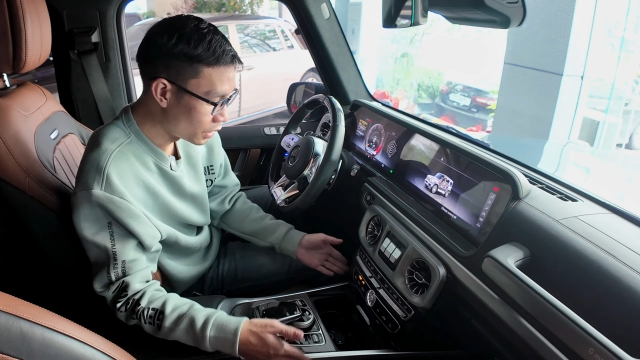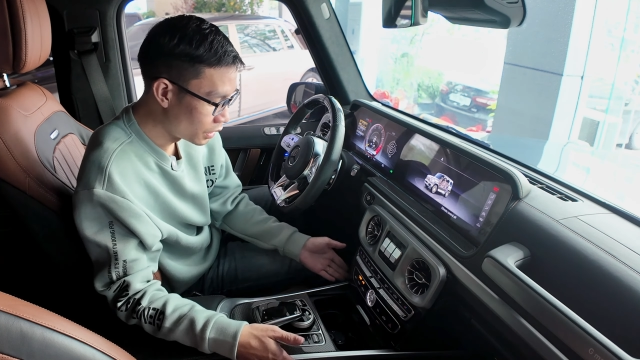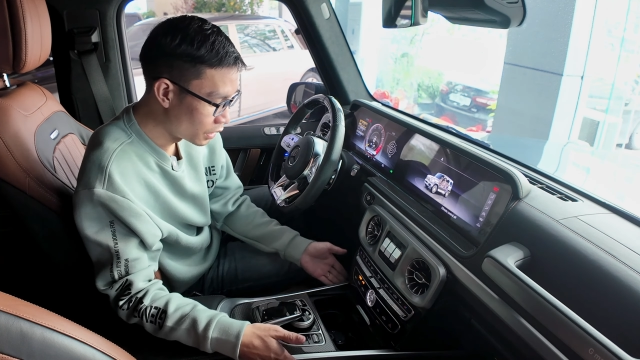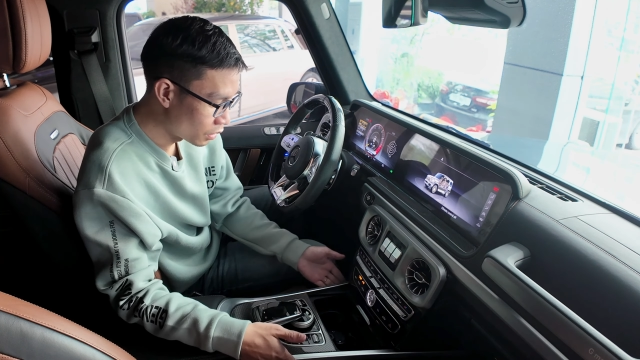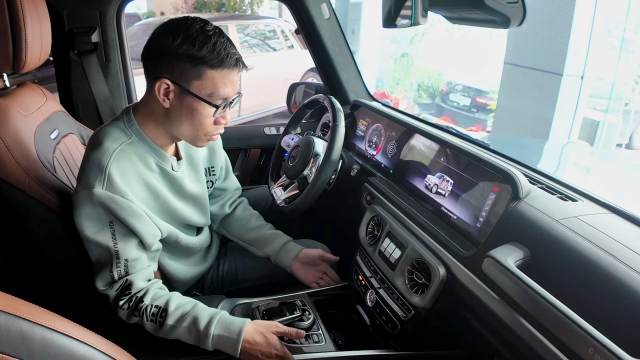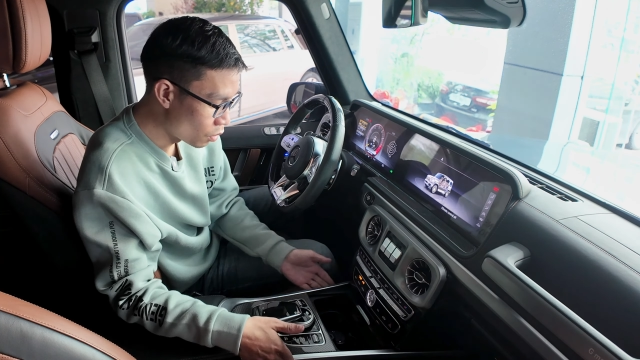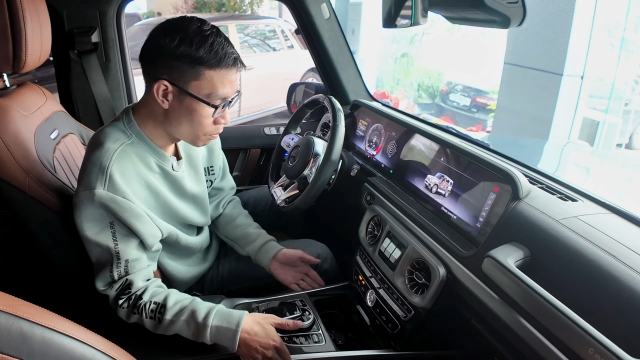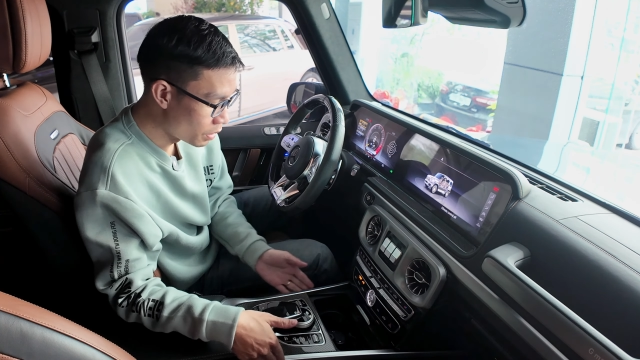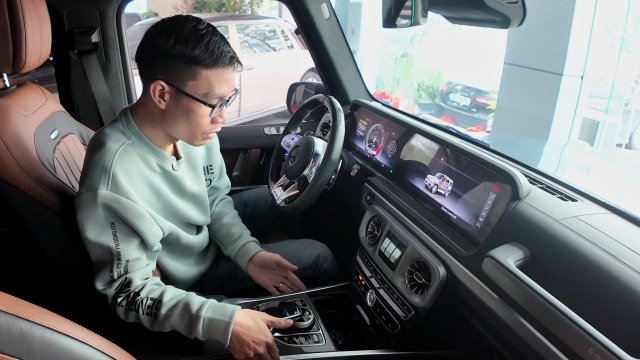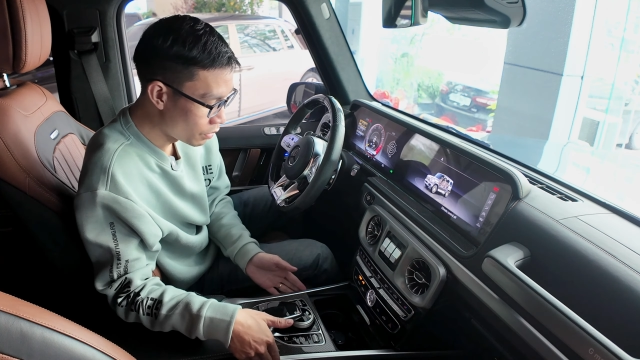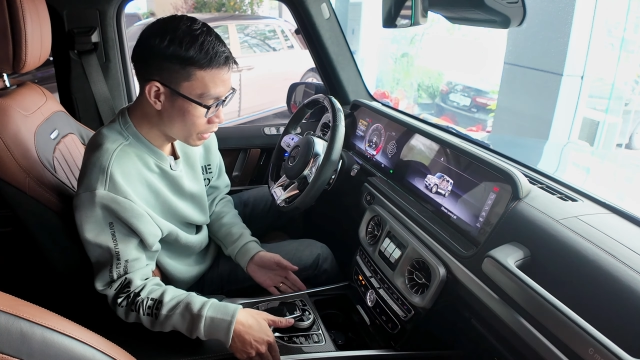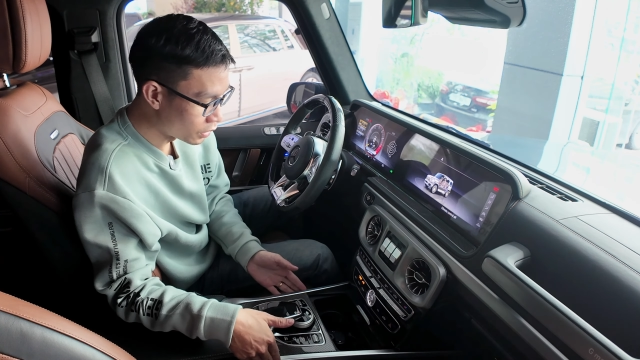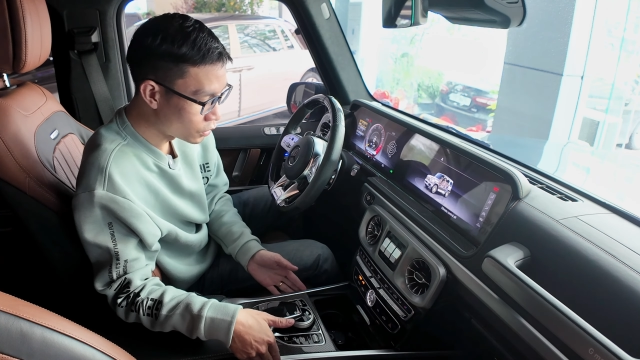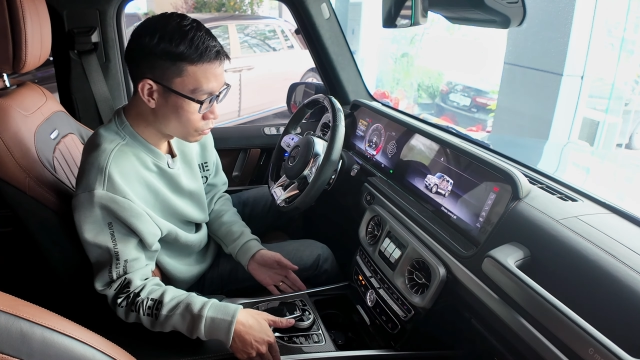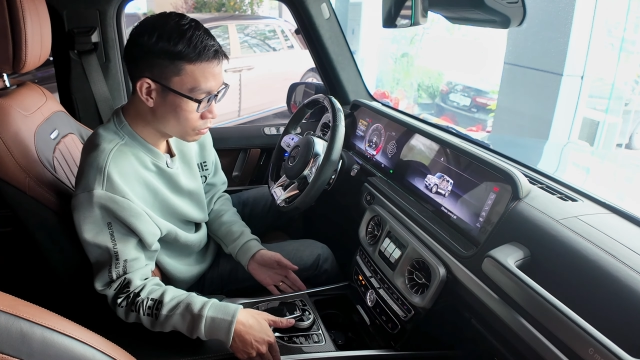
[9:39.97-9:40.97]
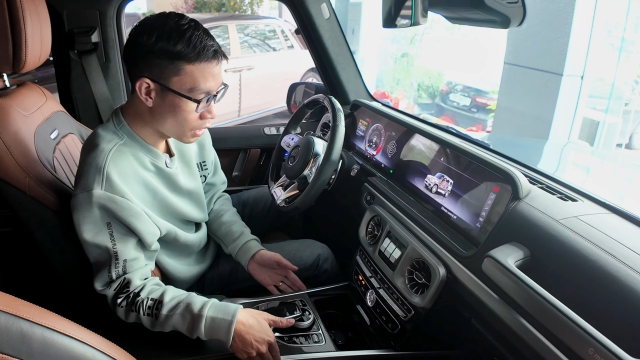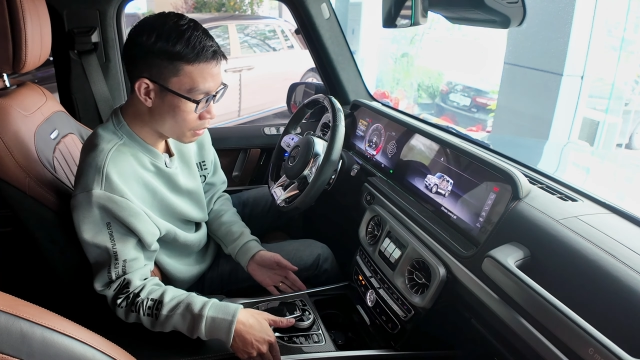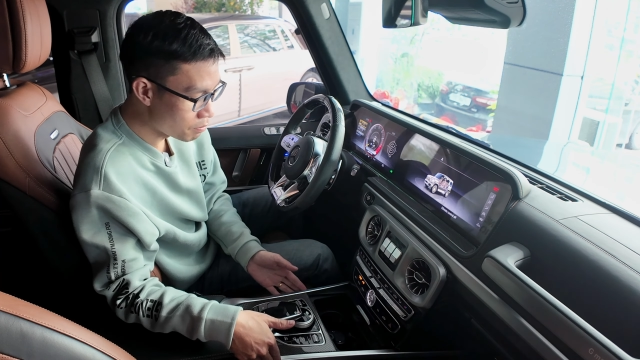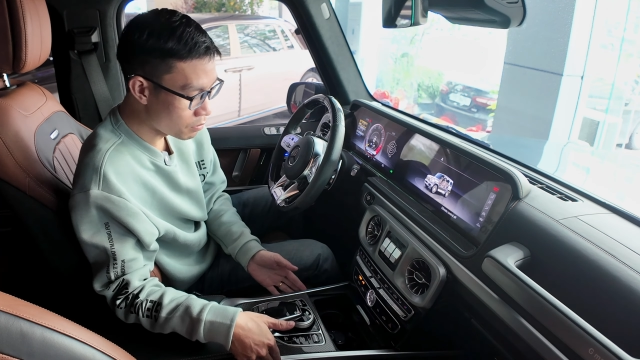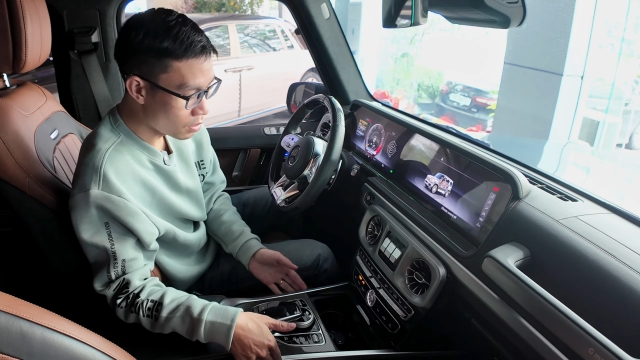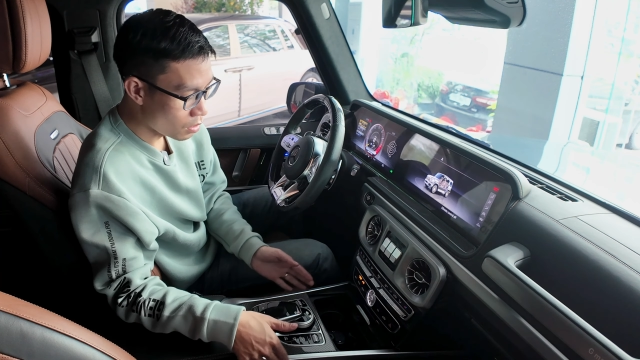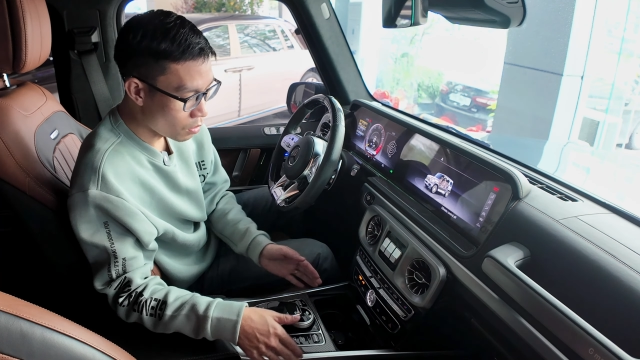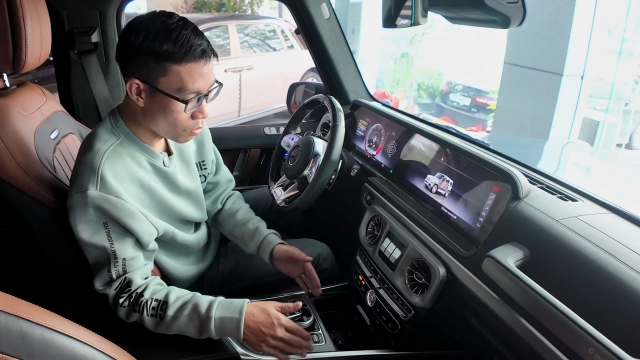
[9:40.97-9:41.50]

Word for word: trí cụm điều khiển trung tâm.